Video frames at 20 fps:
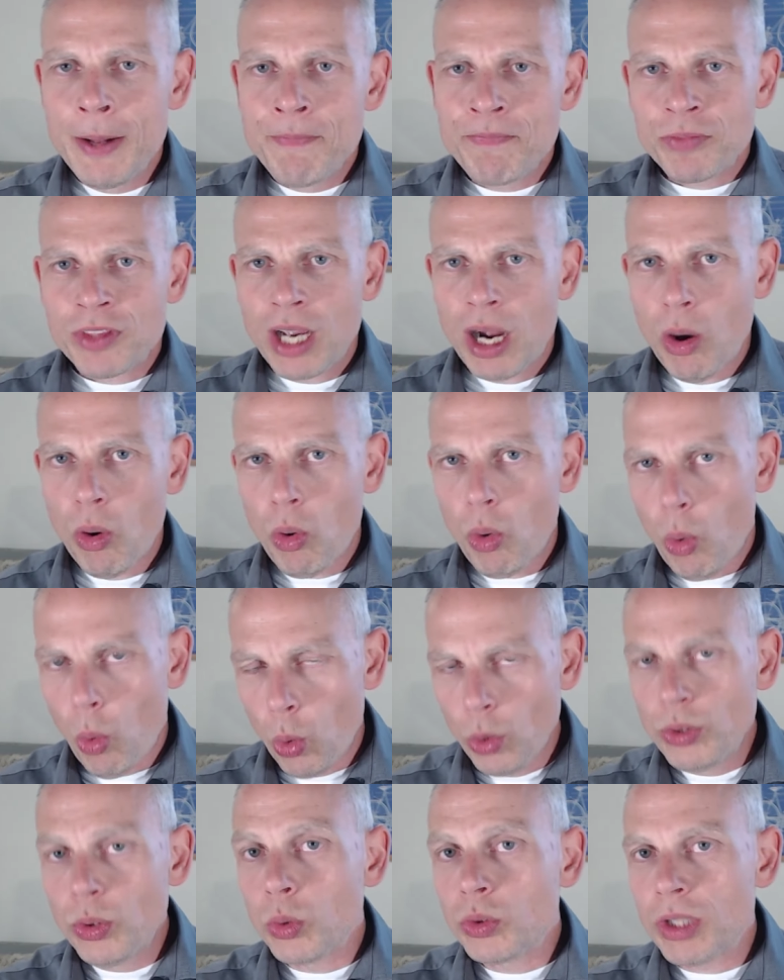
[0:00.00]
auch
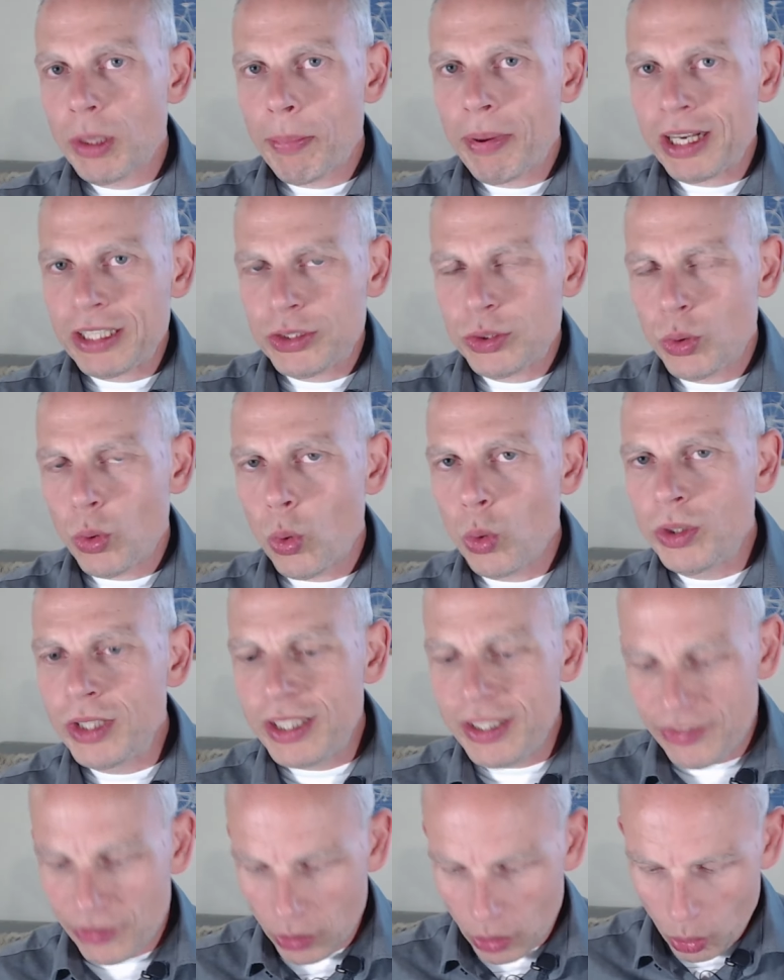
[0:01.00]
ohne Unterbrechung, ohne
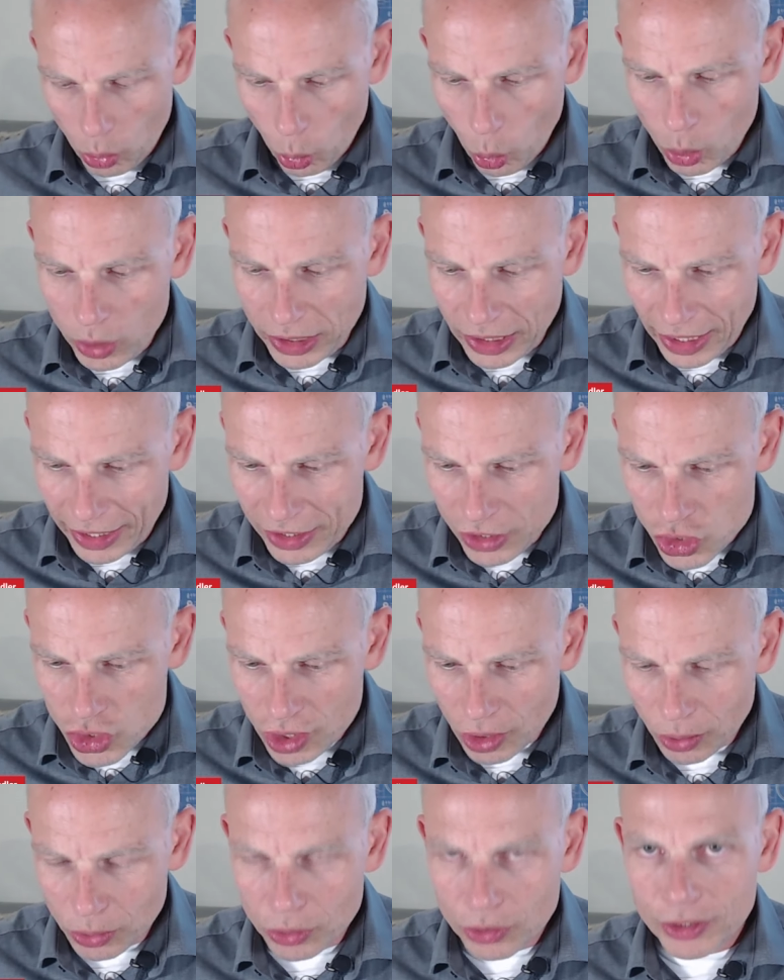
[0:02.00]
diese Ruckeleien
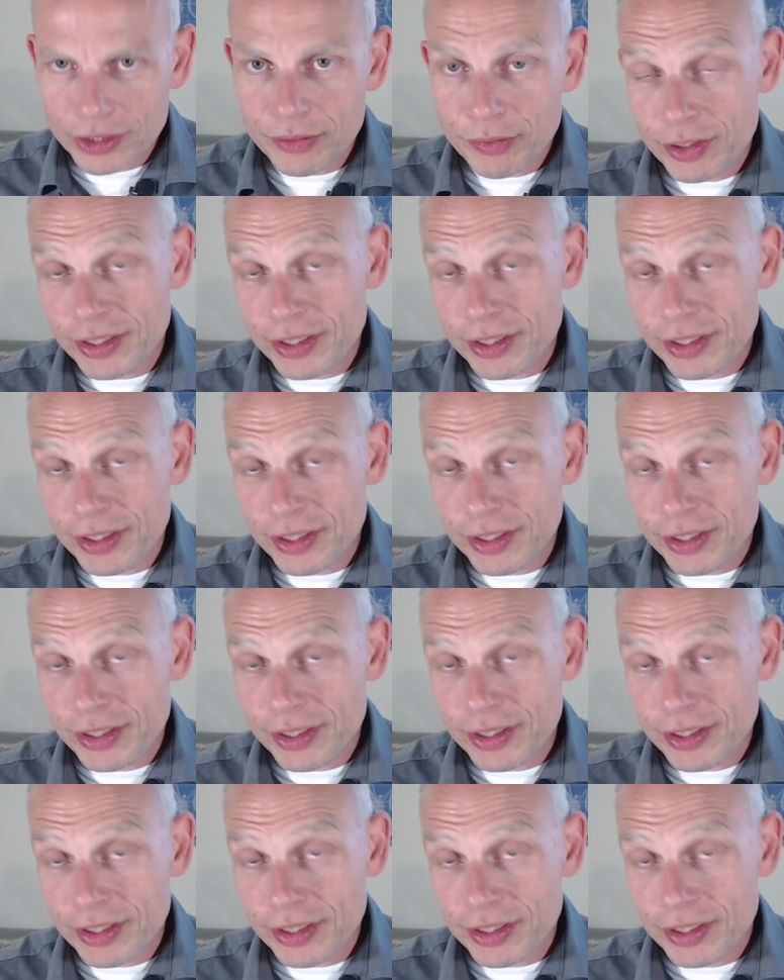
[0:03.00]
schauen könnt.